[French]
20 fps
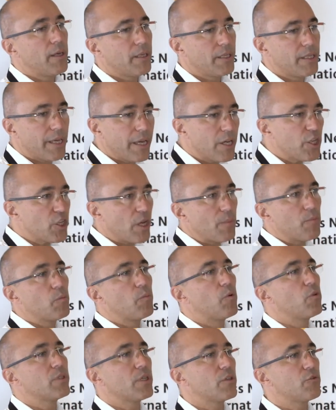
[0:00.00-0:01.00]
qui échappent au
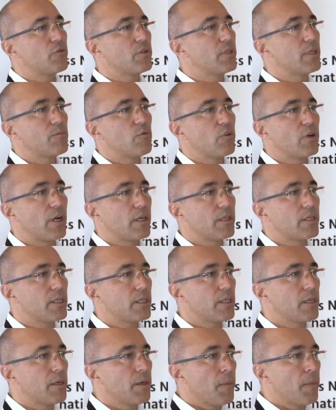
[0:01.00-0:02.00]
processus
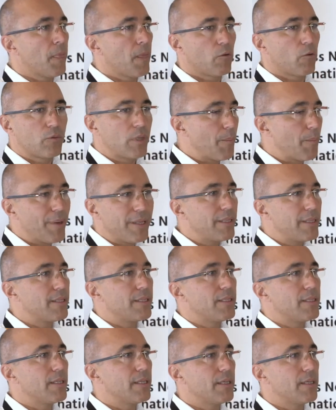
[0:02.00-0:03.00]
démocratique, qu'on n'a pas
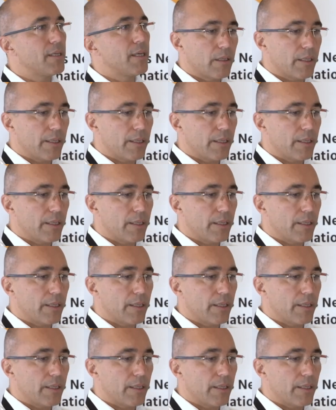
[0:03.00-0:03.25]
décidé.